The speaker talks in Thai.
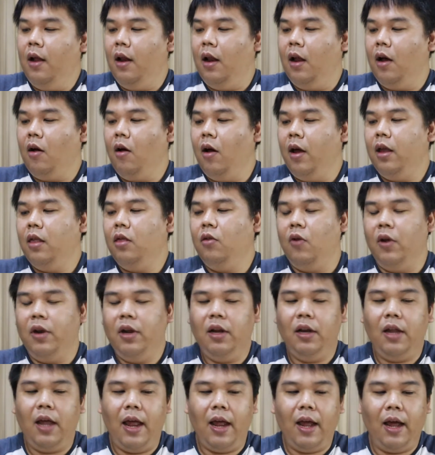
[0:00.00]
แล้วก็อีกส่วนห
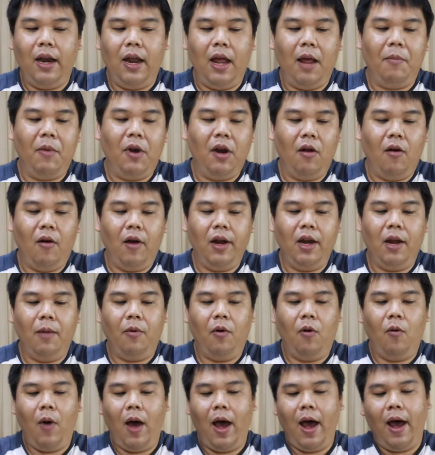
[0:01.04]
นึ่งที่ให้คะแนนมันน้อยเนี่ย
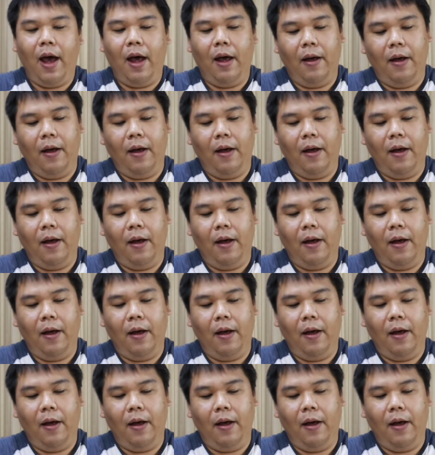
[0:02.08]
เพราะว่า